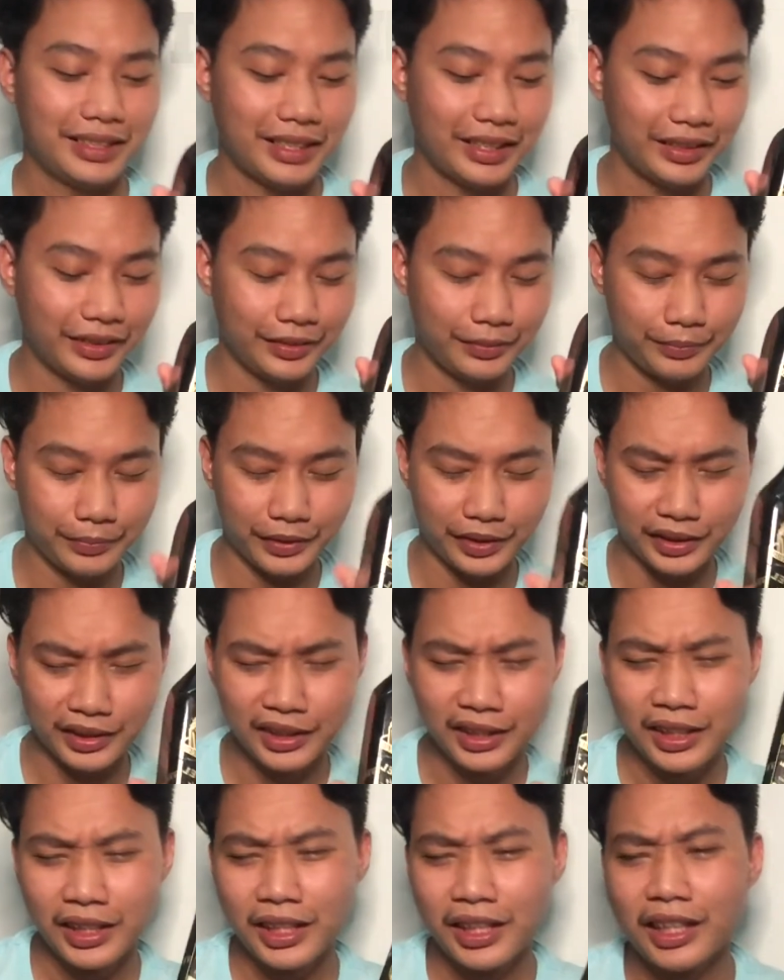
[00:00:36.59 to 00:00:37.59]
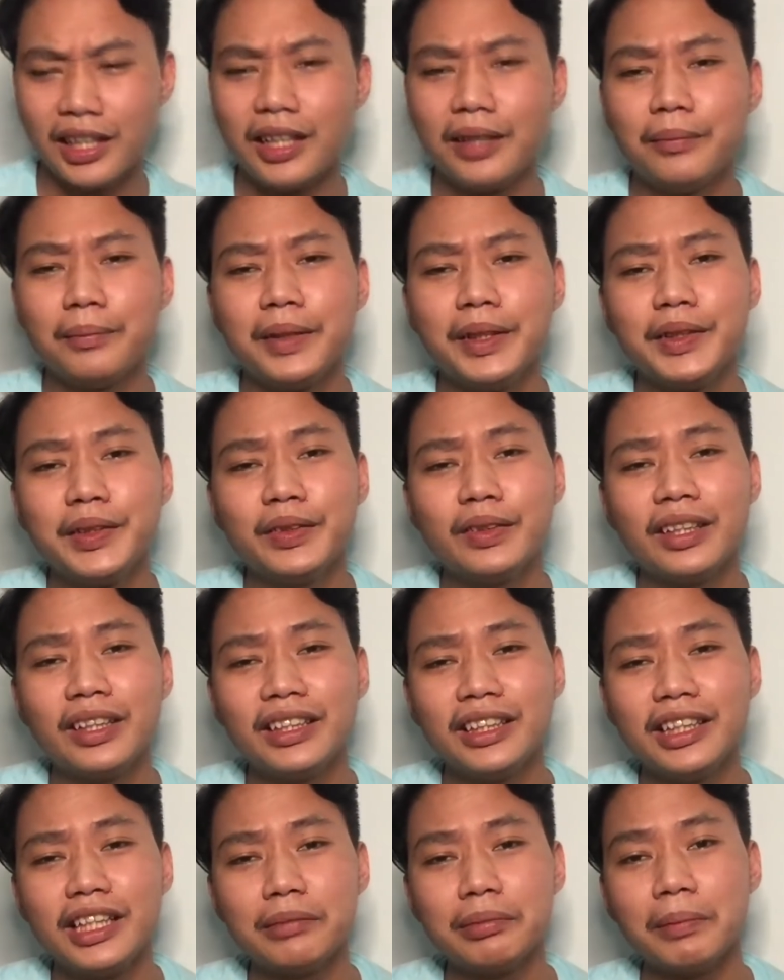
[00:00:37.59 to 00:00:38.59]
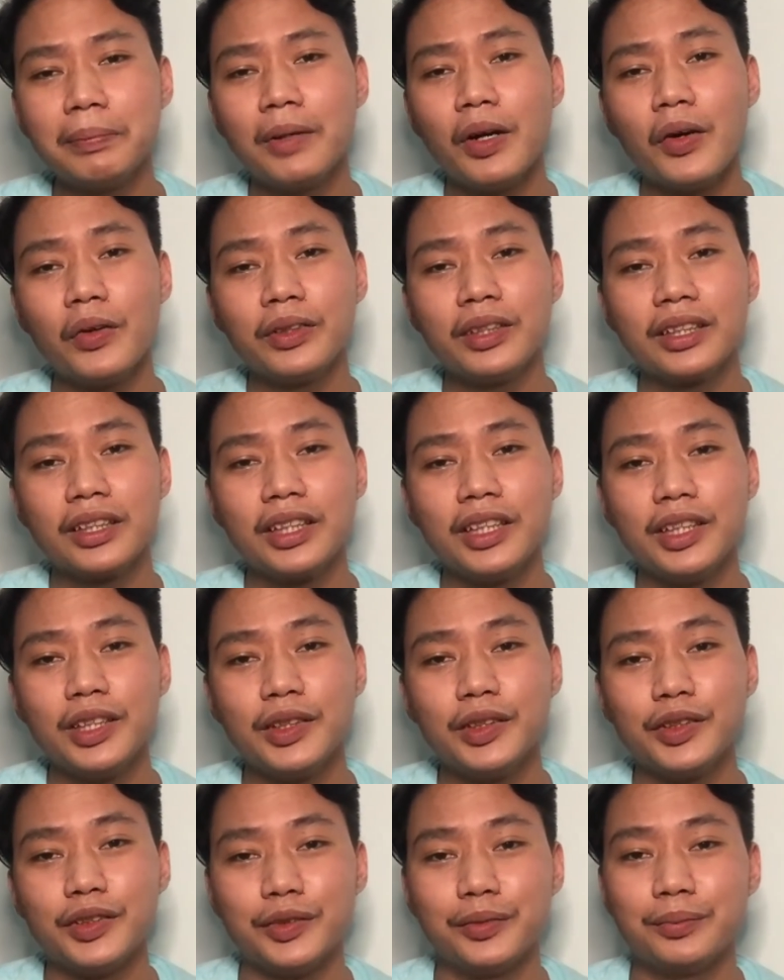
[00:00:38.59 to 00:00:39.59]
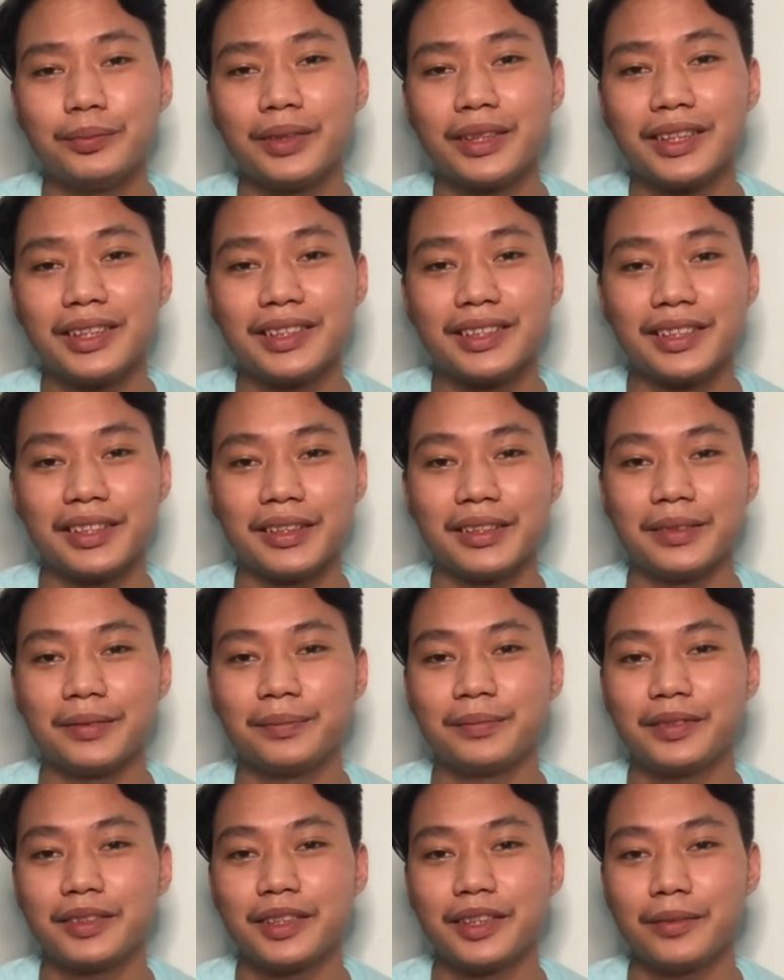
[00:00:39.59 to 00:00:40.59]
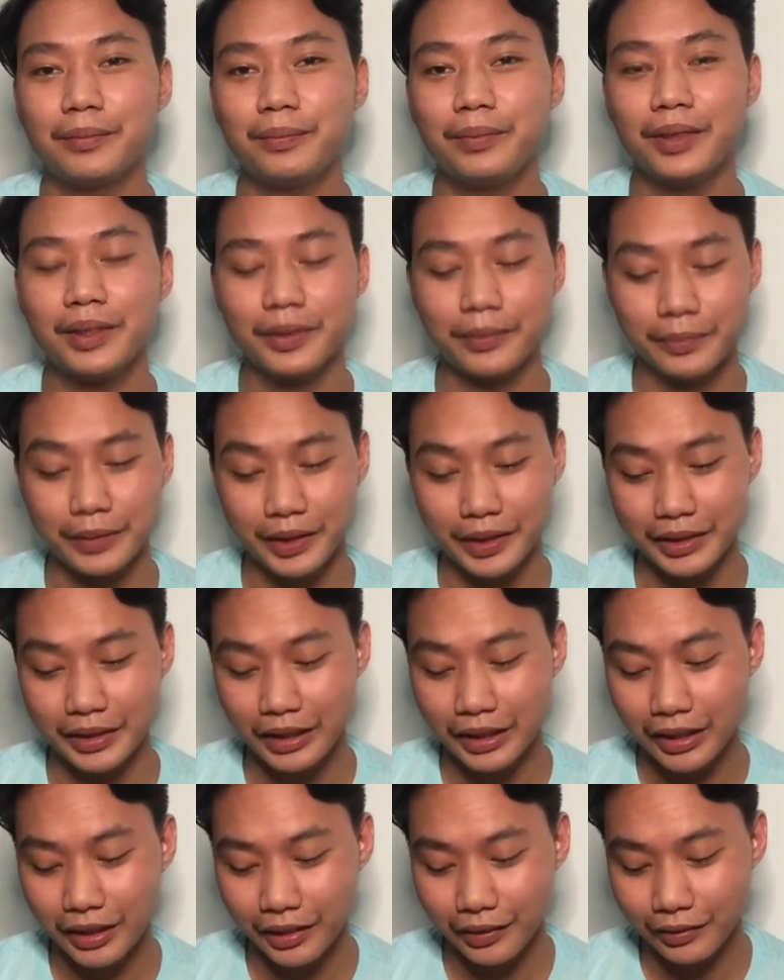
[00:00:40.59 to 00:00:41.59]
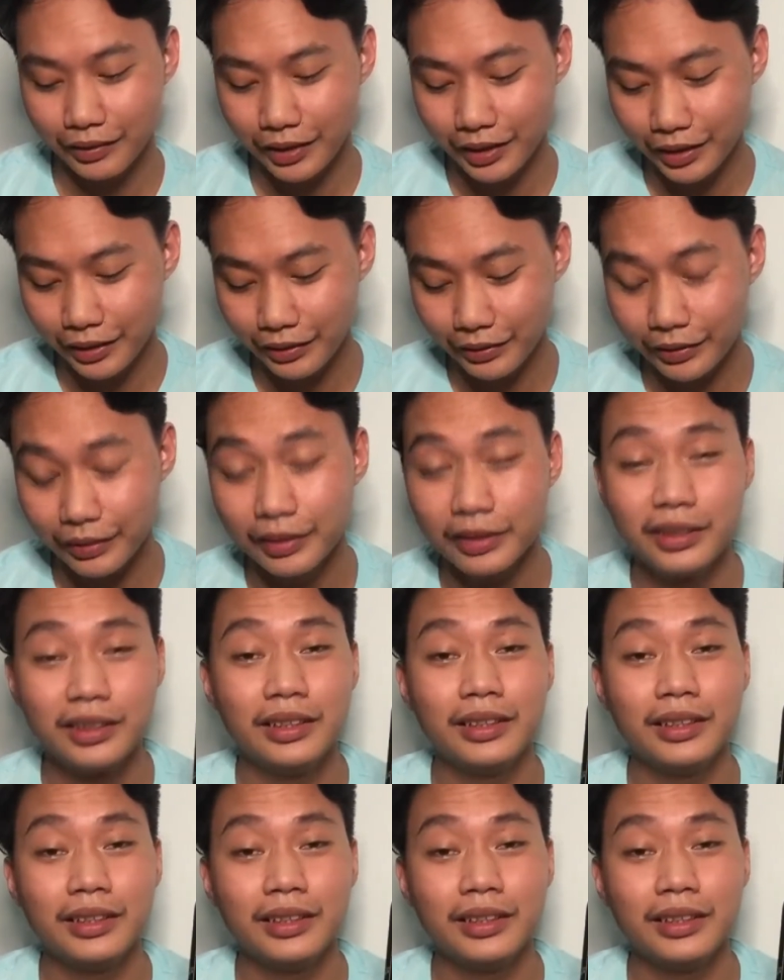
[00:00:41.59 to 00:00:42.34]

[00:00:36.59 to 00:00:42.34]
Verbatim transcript: Ayan po. Uh, medyo kanina pa pa ako nagiinom mag-isa. Siyempre, mag-isa lang ako dito.